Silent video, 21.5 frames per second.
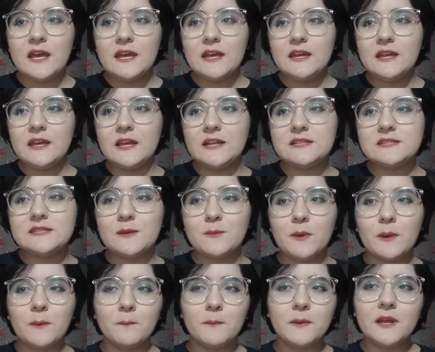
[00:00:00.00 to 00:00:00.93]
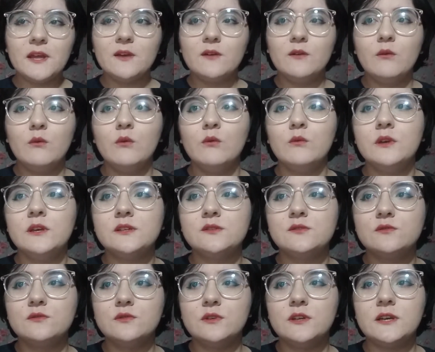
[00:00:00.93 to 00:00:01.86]
E eles também brincam com
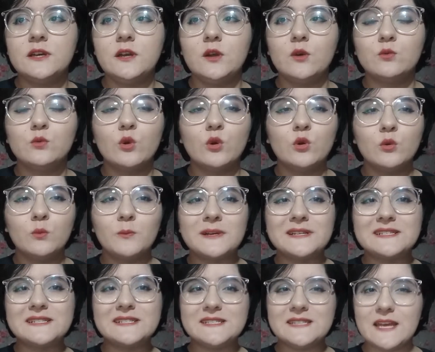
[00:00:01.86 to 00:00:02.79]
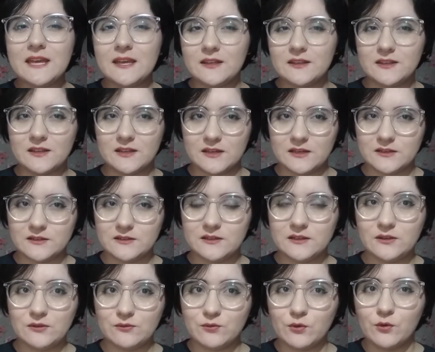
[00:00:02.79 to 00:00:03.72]
isso e criam toda uma seita
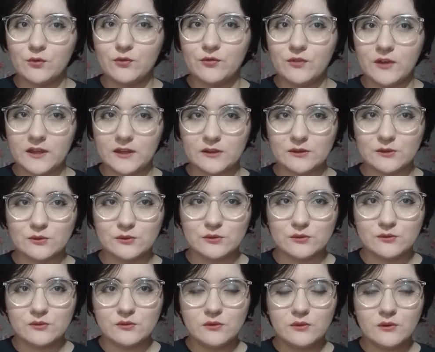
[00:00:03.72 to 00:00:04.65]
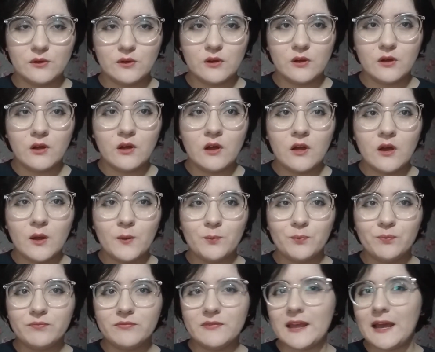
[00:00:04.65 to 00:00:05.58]
envolvendo
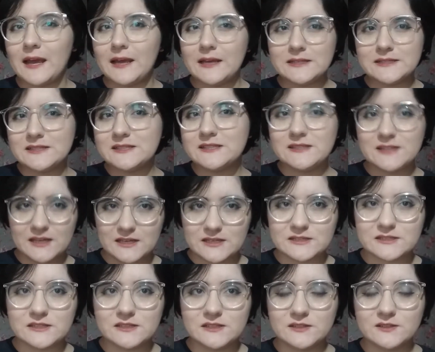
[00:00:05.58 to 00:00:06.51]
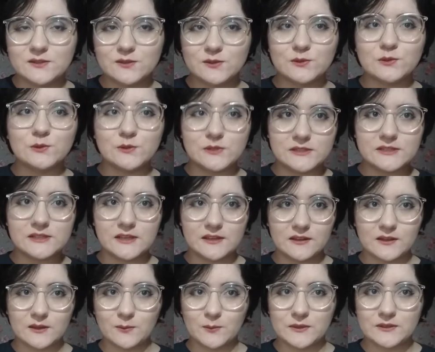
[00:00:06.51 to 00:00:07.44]
a existência do
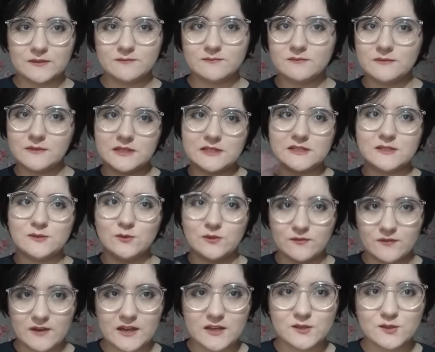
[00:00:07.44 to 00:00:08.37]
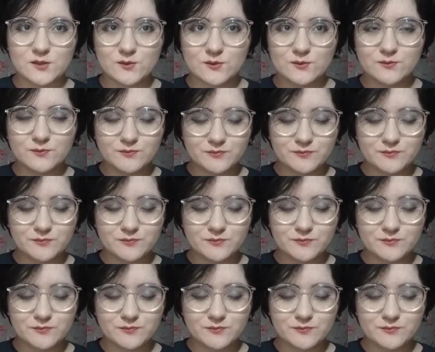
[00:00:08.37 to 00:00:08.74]
Slenderman nesse universo.